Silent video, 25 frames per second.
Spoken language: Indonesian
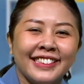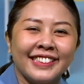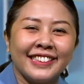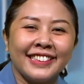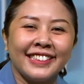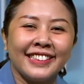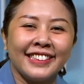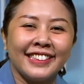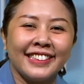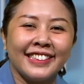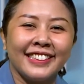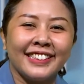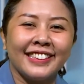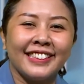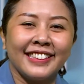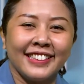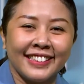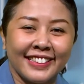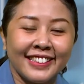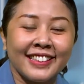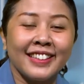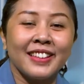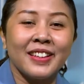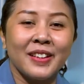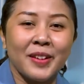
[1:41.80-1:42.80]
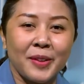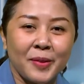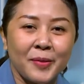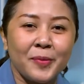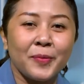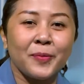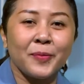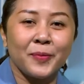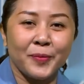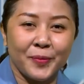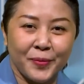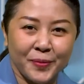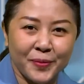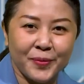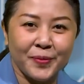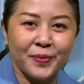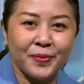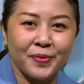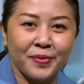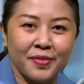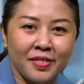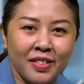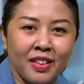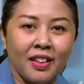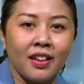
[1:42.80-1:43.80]
Teman-teman ditunggu jawabannya ya.
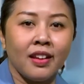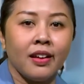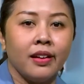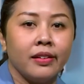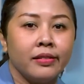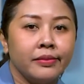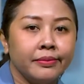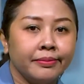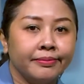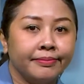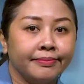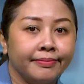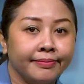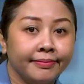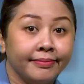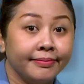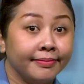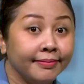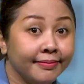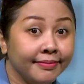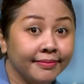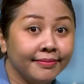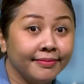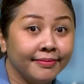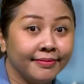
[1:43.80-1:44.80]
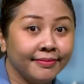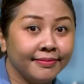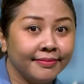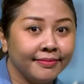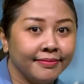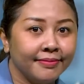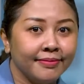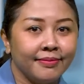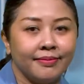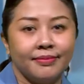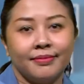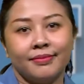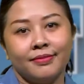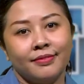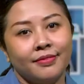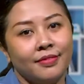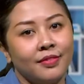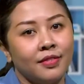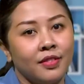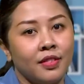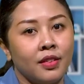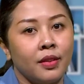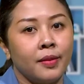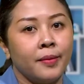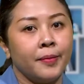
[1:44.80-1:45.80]
Hari ini aja dari
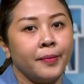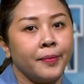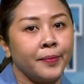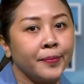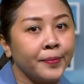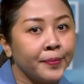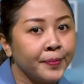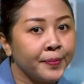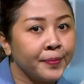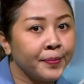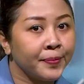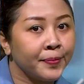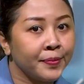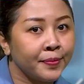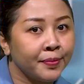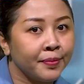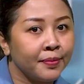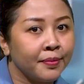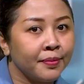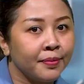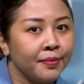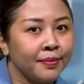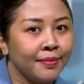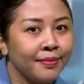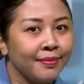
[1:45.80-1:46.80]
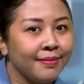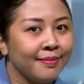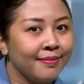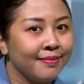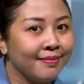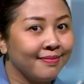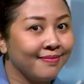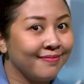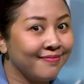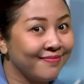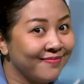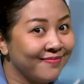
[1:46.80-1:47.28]
jam 11 sampai jam 8